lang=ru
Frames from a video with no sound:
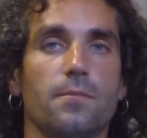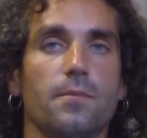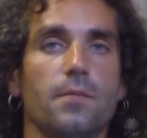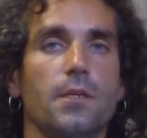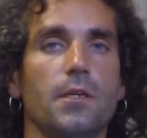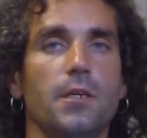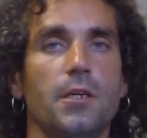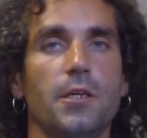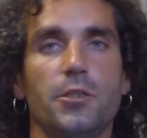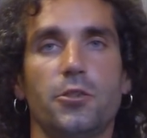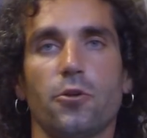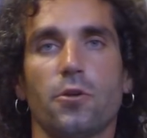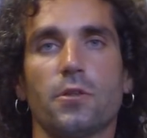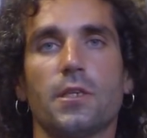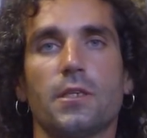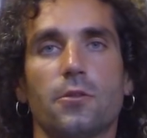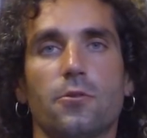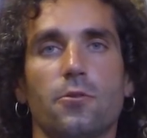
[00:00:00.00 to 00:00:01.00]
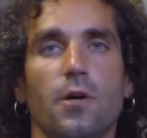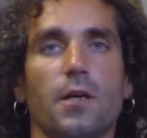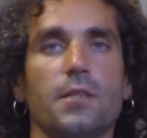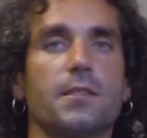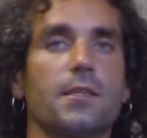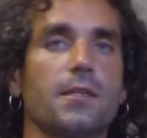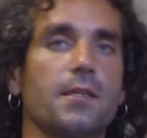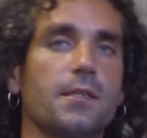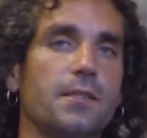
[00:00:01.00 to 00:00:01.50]
И еще одна
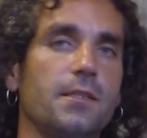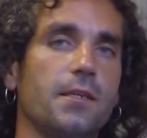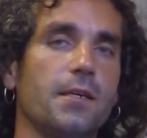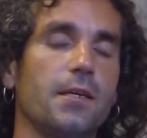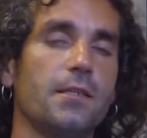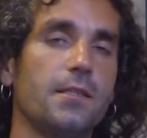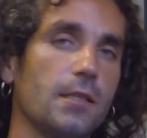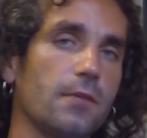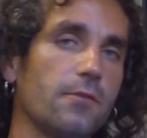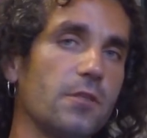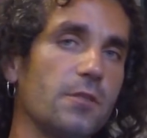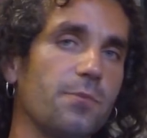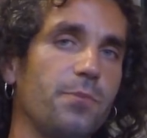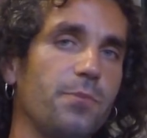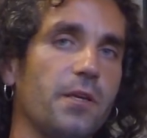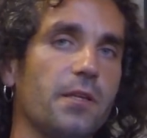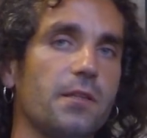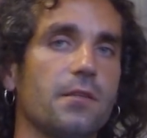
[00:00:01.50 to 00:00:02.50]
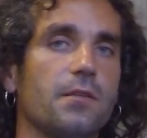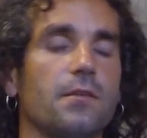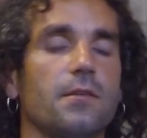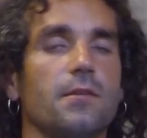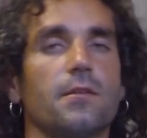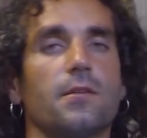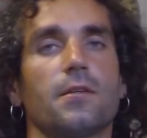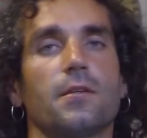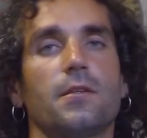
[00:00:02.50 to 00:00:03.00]
ситуация, где этиловый спирт
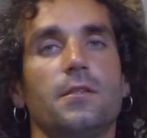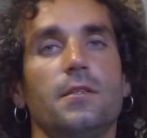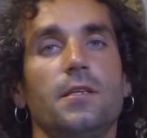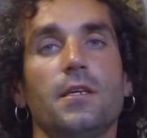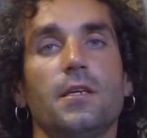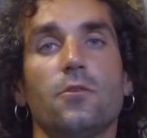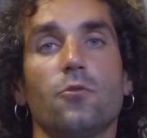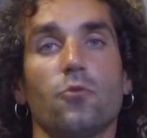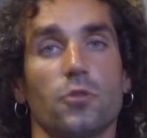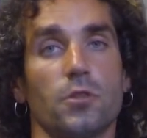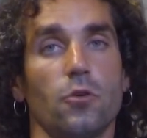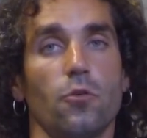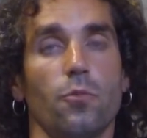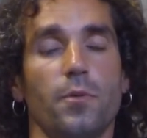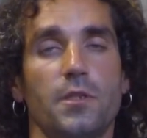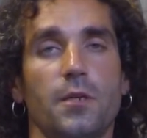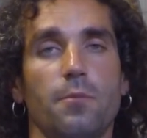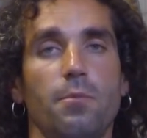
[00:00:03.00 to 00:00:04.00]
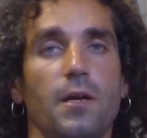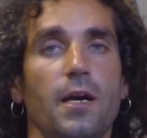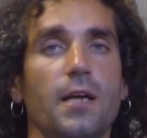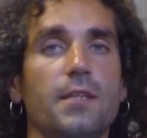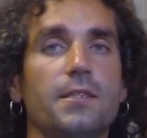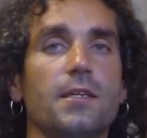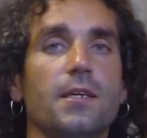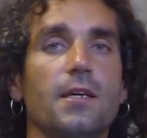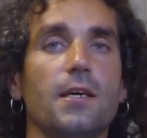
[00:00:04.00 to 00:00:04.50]
э, не нужно
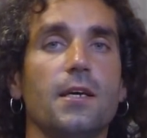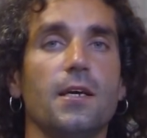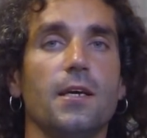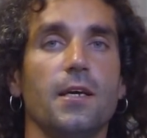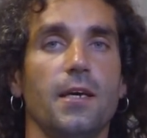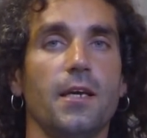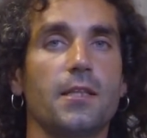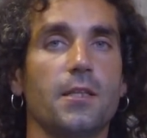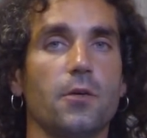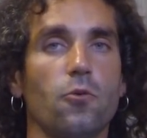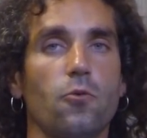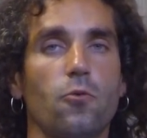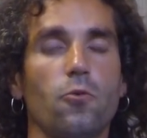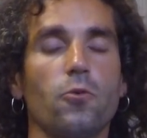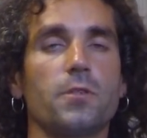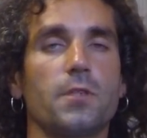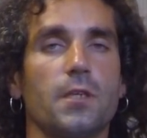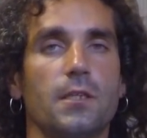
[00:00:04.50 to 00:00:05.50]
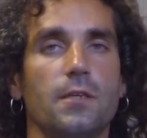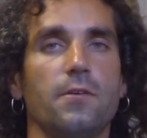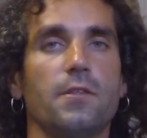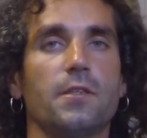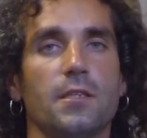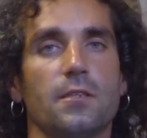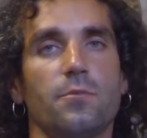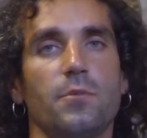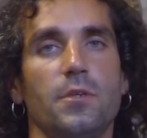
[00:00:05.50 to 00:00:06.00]
употреблять. Это укус
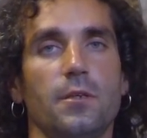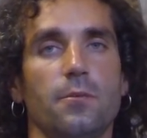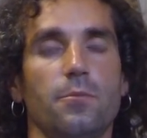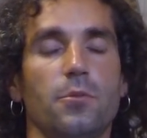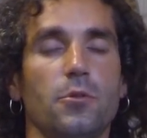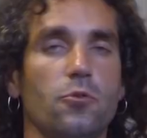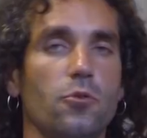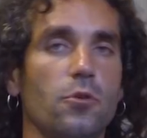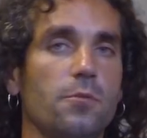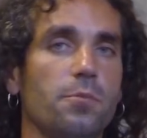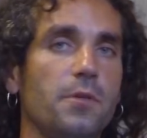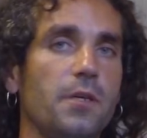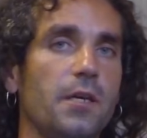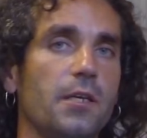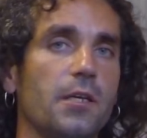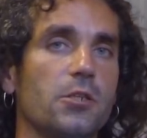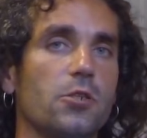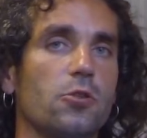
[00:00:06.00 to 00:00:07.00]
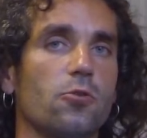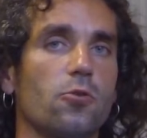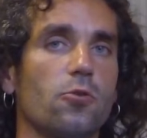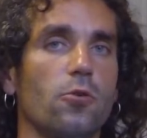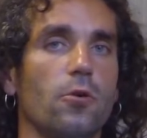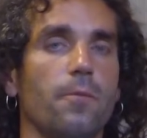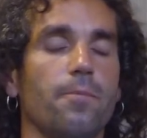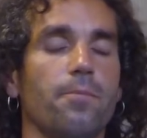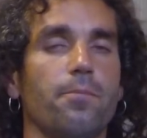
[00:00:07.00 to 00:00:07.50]
ядовитой змеи. Бытует мнение,
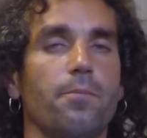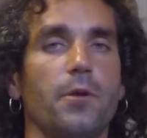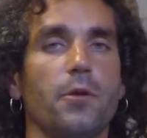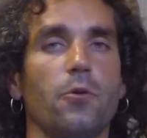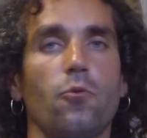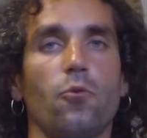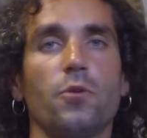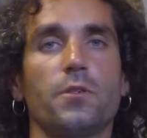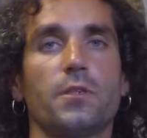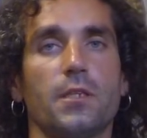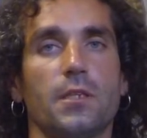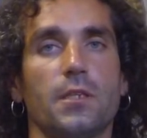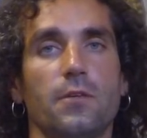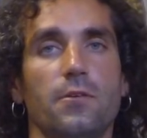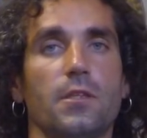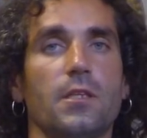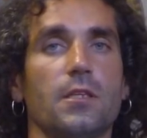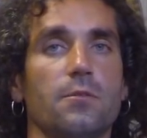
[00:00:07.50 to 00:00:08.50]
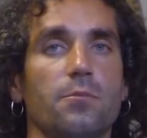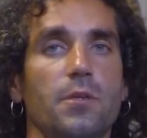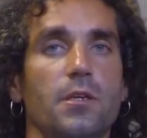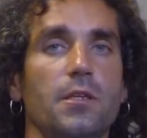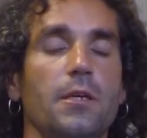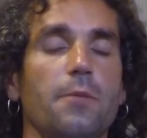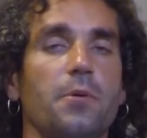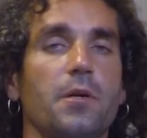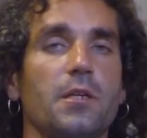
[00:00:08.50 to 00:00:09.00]
что при укусе ядовитой змеи
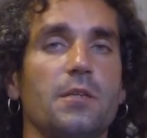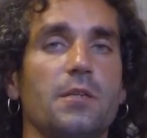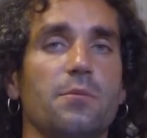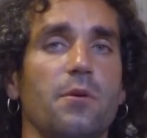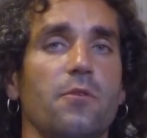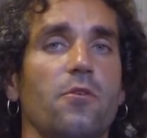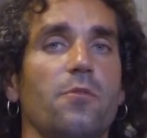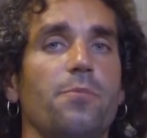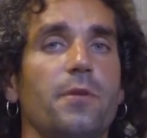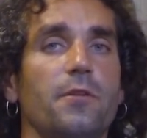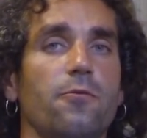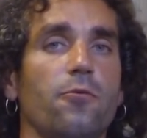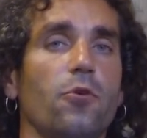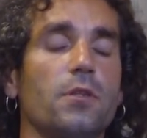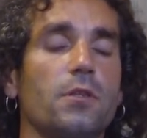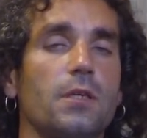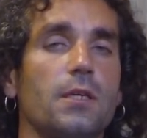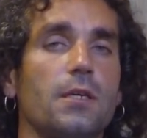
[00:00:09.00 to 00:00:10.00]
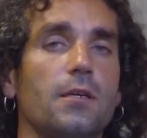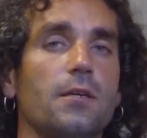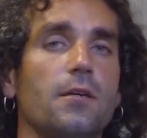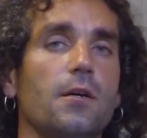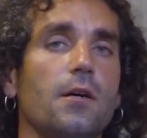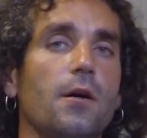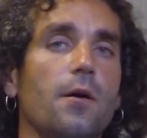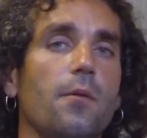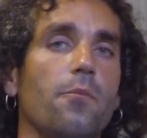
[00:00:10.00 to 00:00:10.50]
необходимо выпить водки,
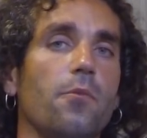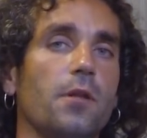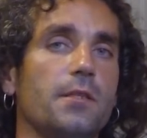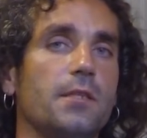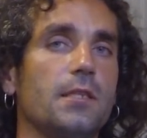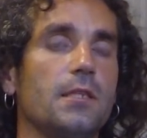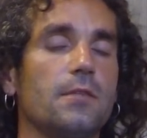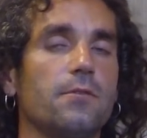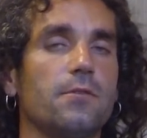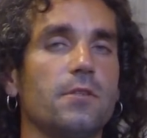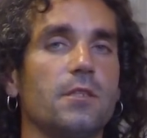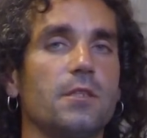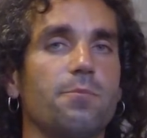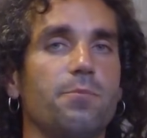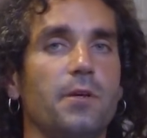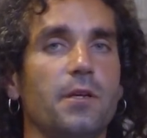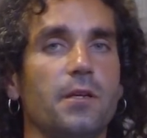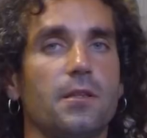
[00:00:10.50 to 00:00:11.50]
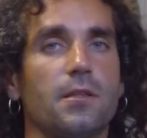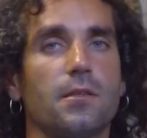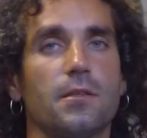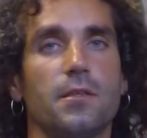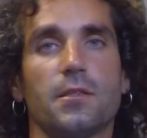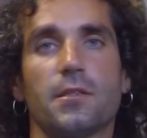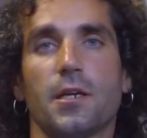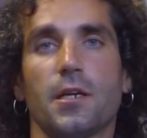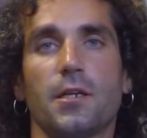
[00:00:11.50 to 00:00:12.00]
молотиловый спирт
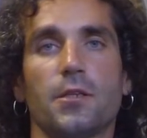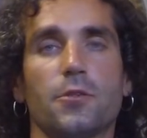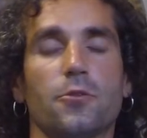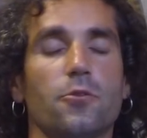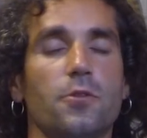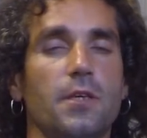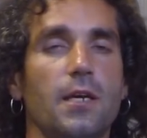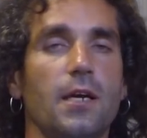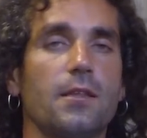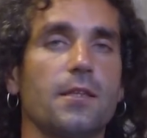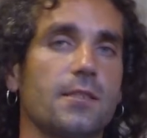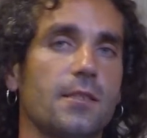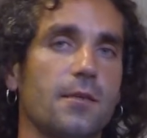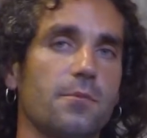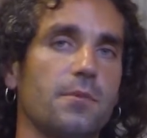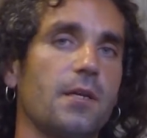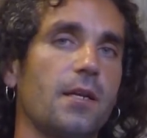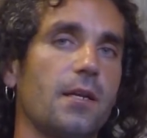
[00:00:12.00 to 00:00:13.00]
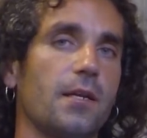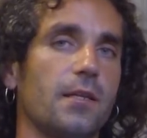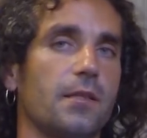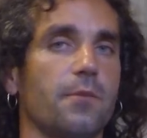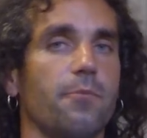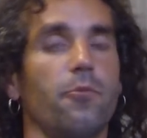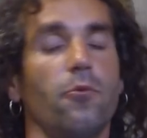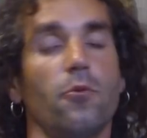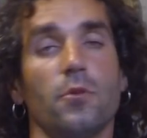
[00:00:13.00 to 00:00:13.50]
нейтрализует яд. На самом деле это
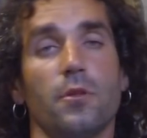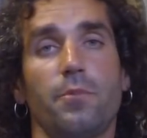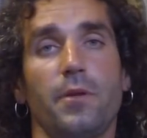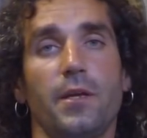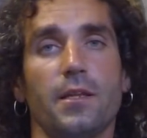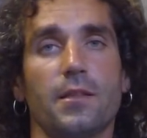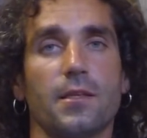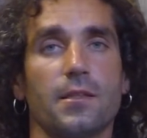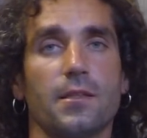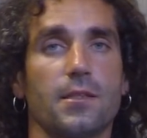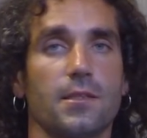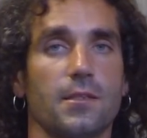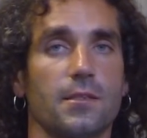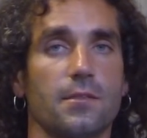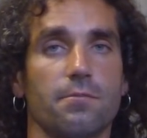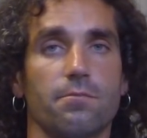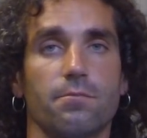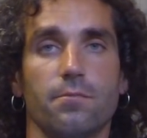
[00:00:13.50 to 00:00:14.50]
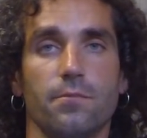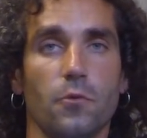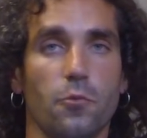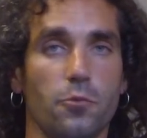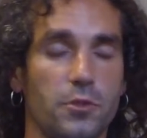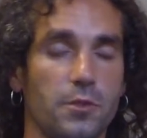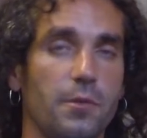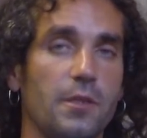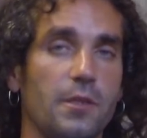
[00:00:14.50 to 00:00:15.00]
полный бред, это, ну, в
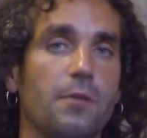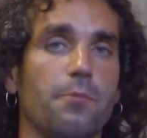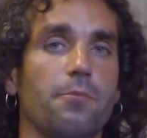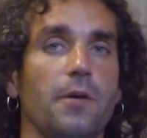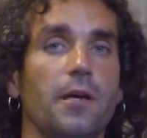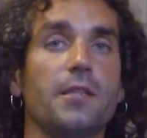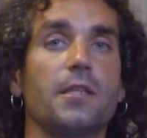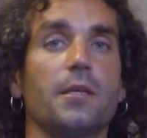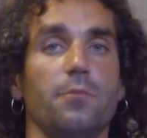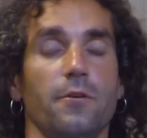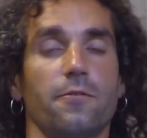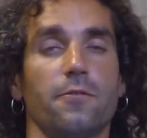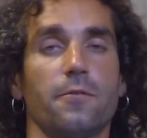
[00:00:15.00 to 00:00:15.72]
общем, это, это миф.